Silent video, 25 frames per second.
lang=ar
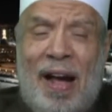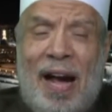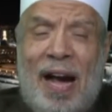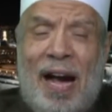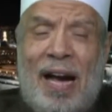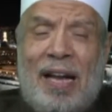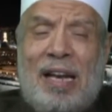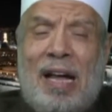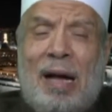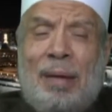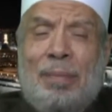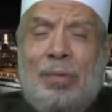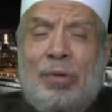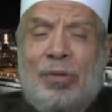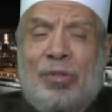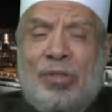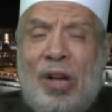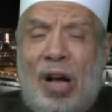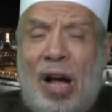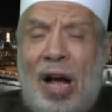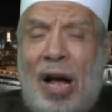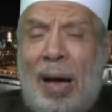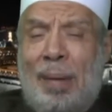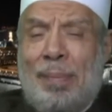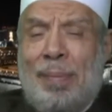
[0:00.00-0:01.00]
على
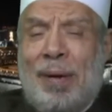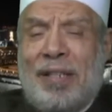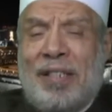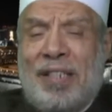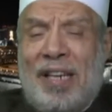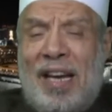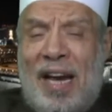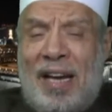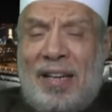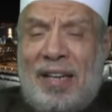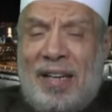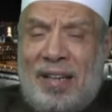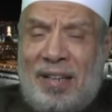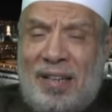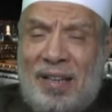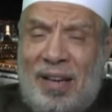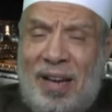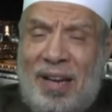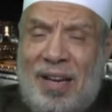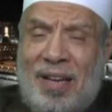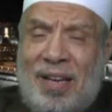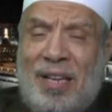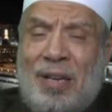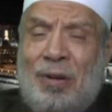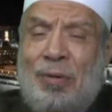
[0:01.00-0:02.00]
مصاحبة أهل
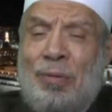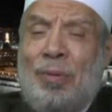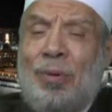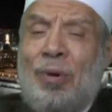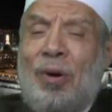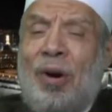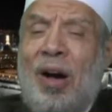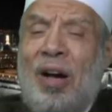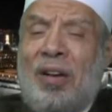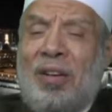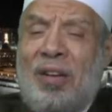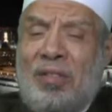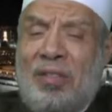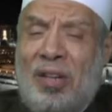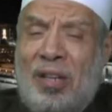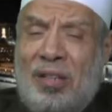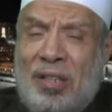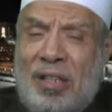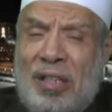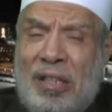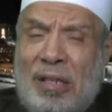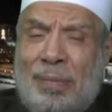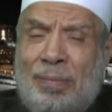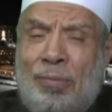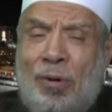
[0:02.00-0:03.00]
الخير
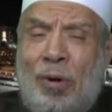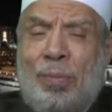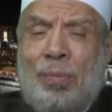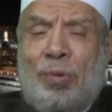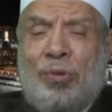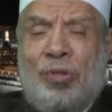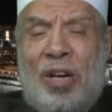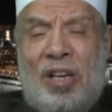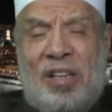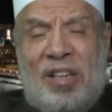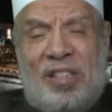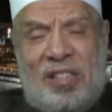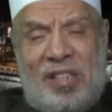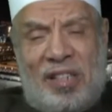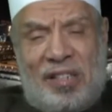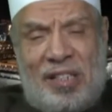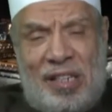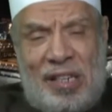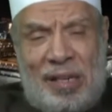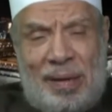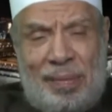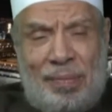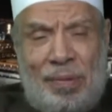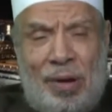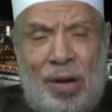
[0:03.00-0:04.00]
ومخالطتهم
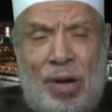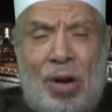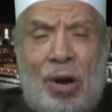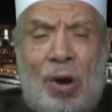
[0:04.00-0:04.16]
ومجالستهم